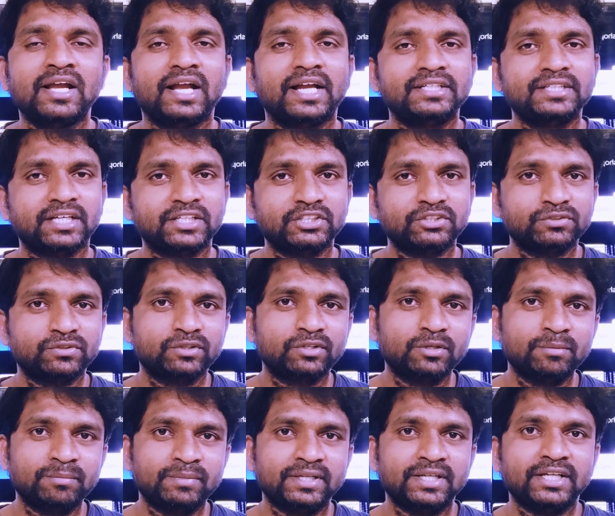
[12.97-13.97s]
అండ్ అది త్వరలో
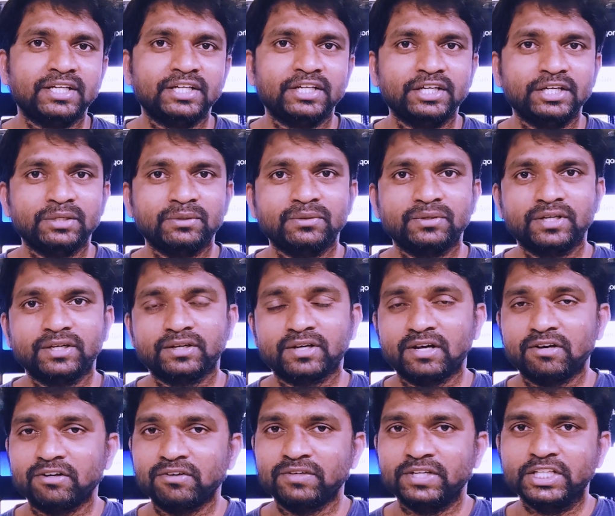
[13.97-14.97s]
మన ఇండియా కూడా
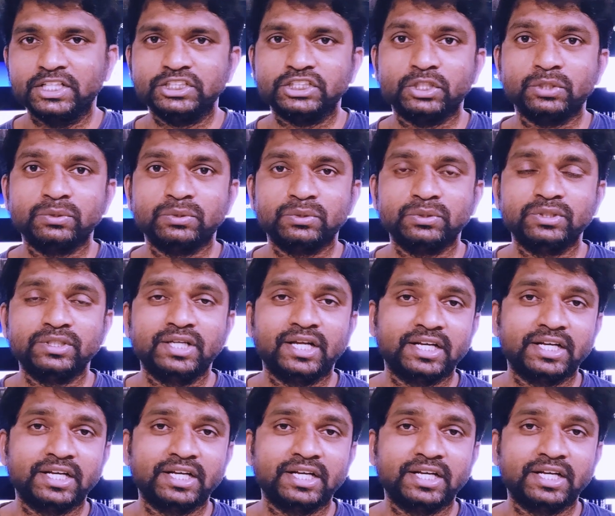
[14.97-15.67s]
రావడం అనేది జరుగుతుంది